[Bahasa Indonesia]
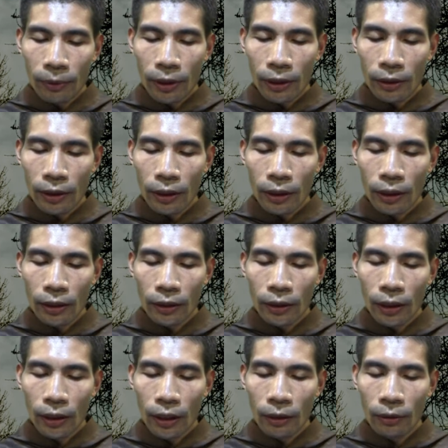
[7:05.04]
katakan
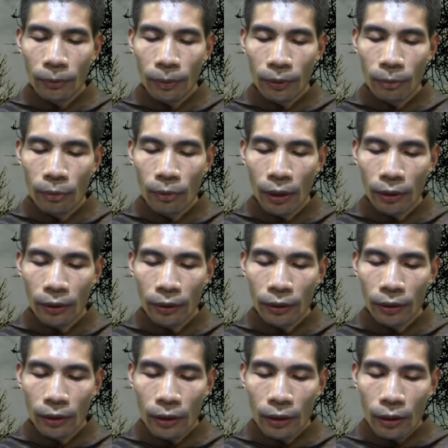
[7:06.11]
yang kami perbuat
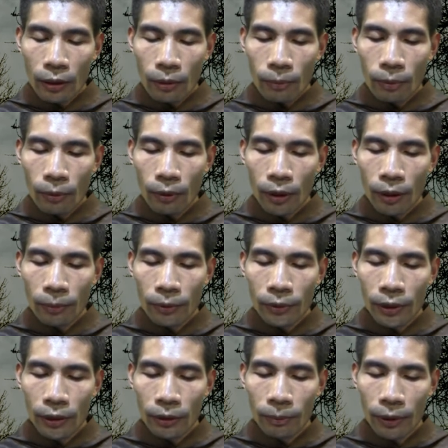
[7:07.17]
boleh
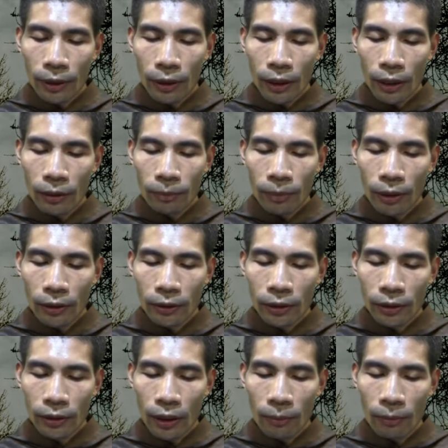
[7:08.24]
menjadi berkat bagi
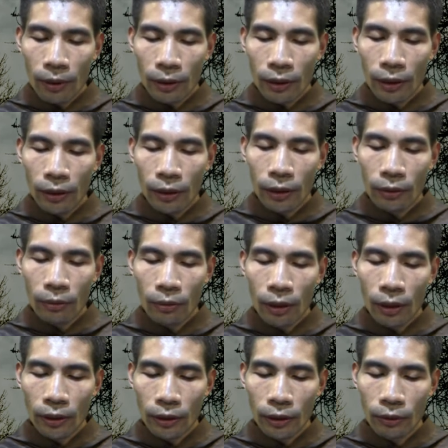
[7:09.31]
sesama dan
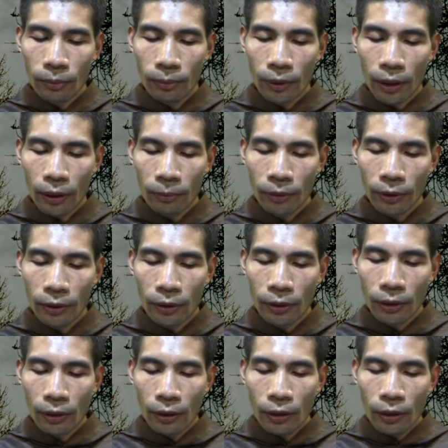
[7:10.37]
lingkungan hidup kami.
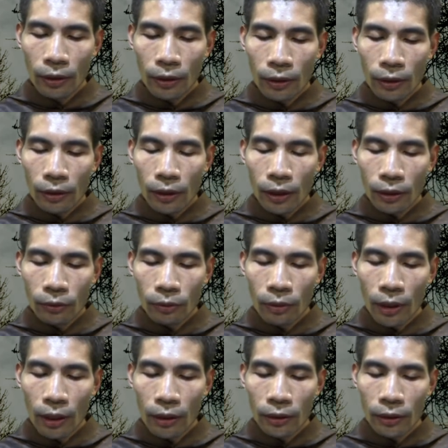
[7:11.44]
Ya
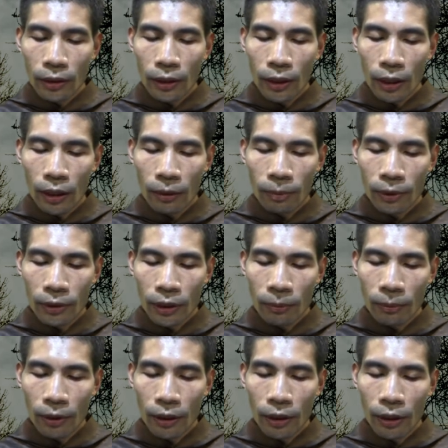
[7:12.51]
Tuhan, tinggallah
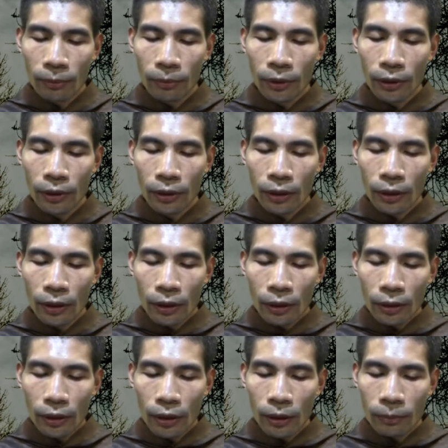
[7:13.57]
bersama kami
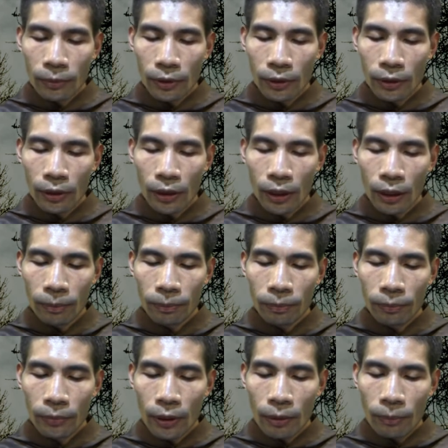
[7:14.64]
dalam setiap
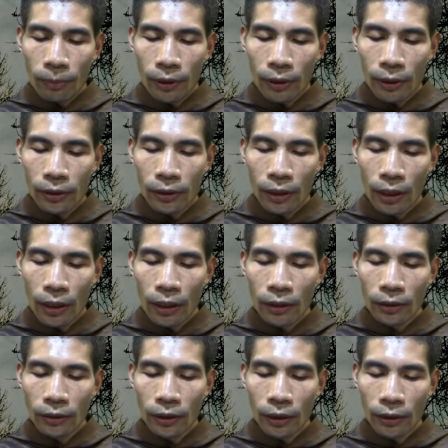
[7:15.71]

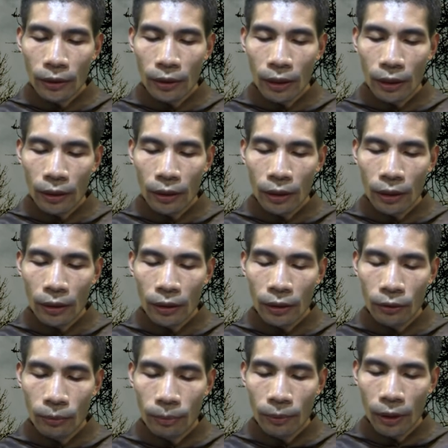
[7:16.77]
pekerjaan dan karya
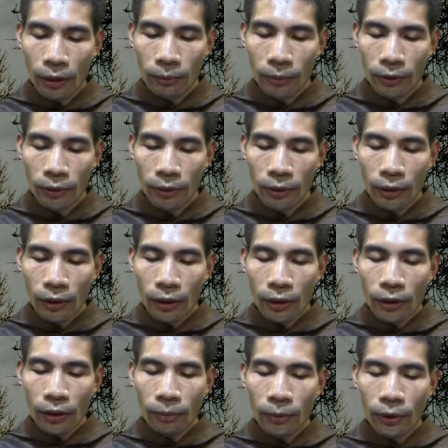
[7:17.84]
hidup kami.
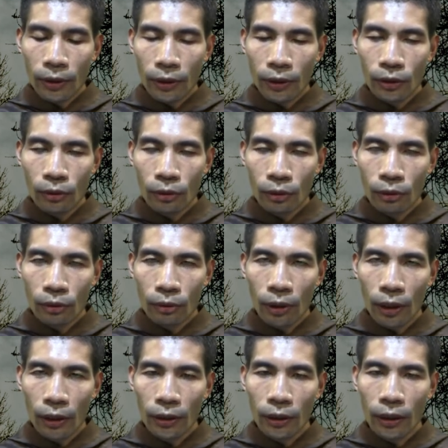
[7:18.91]
Demi Kristus
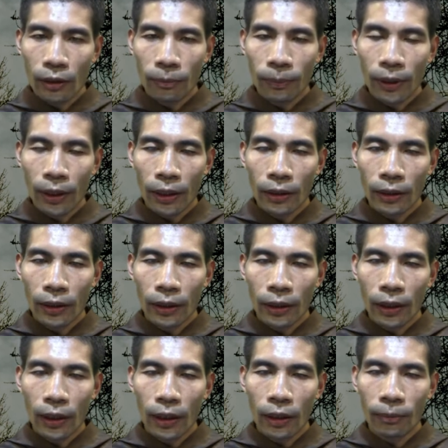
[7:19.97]
Tuhan dan
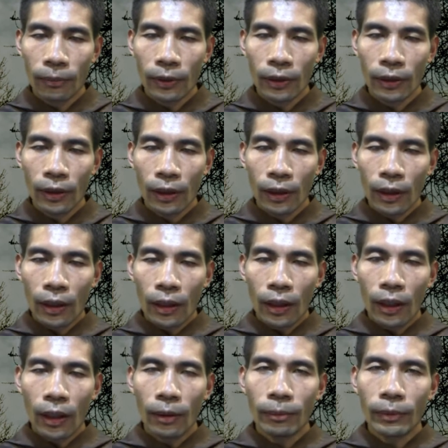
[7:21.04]
pengantara kami.
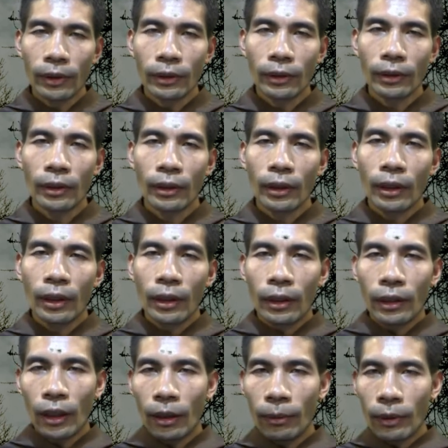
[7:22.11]
Amin.
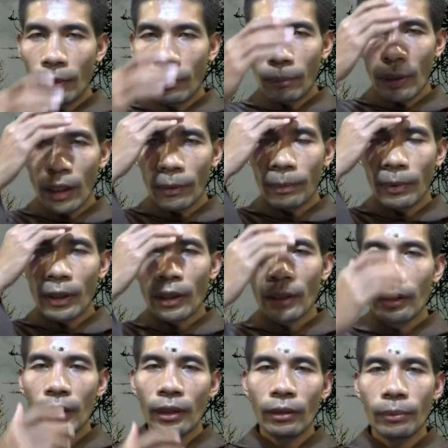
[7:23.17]
Dalam nama
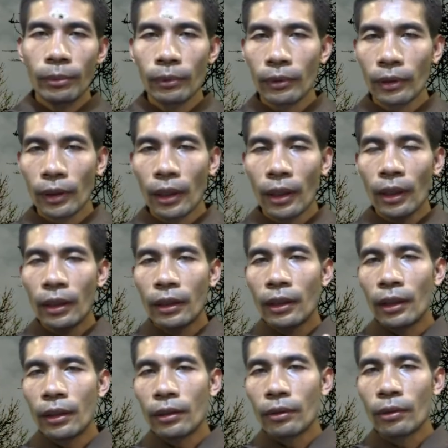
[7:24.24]
Bapa dan Putra
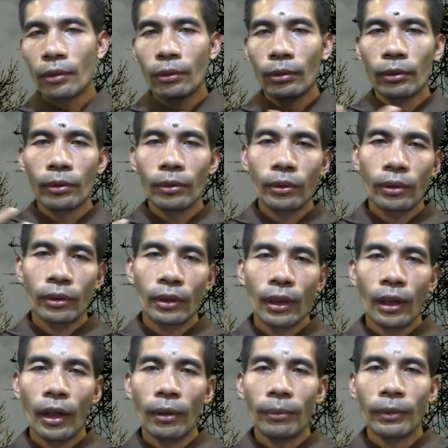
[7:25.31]
dan Roh Kudus.
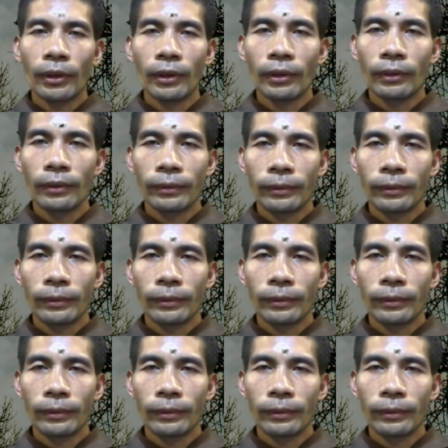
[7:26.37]
Amin.